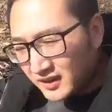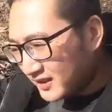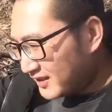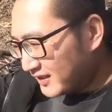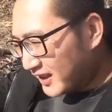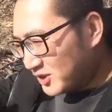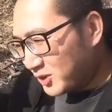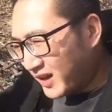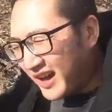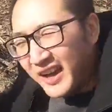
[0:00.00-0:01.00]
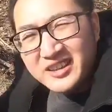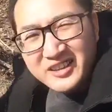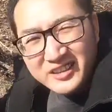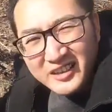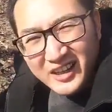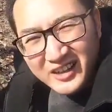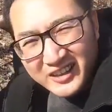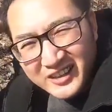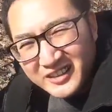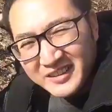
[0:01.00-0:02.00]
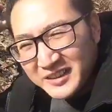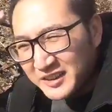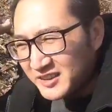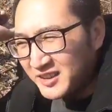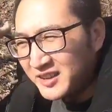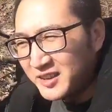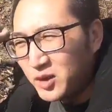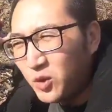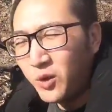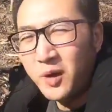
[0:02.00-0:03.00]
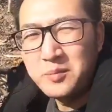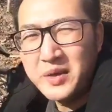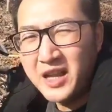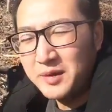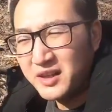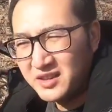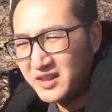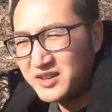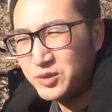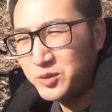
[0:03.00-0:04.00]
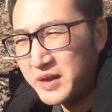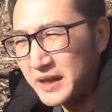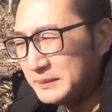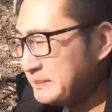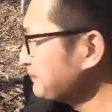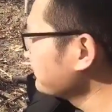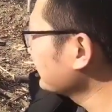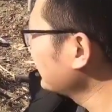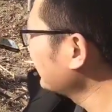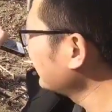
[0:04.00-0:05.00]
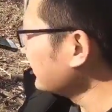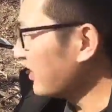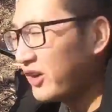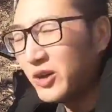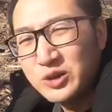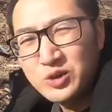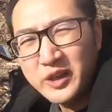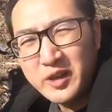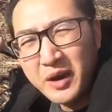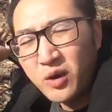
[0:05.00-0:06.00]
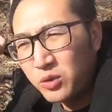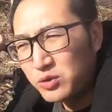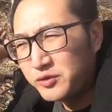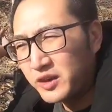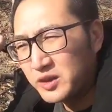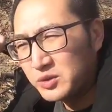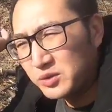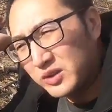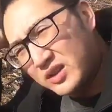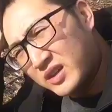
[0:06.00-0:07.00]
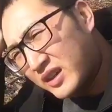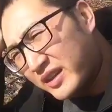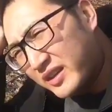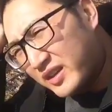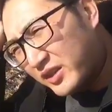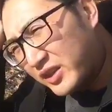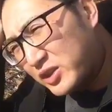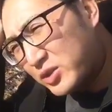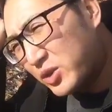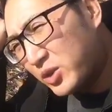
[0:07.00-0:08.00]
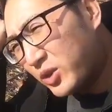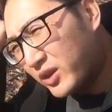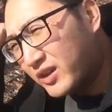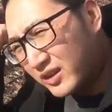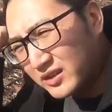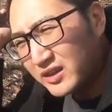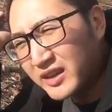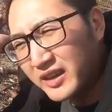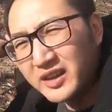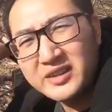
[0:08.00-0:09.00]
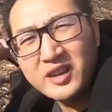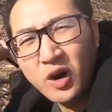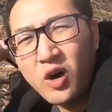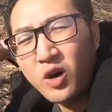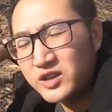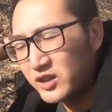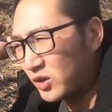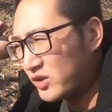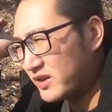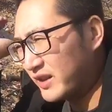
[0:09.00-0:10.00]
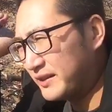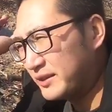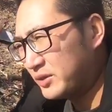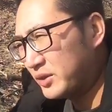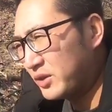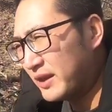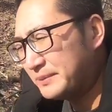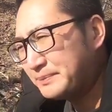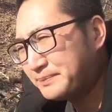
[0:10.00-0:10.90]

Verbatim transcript: 现在就安安静静的等火灭了吧，等它自动灭，然后就可以把红薯放进去。放进之后，那得得烤好几个小时呢。所以说，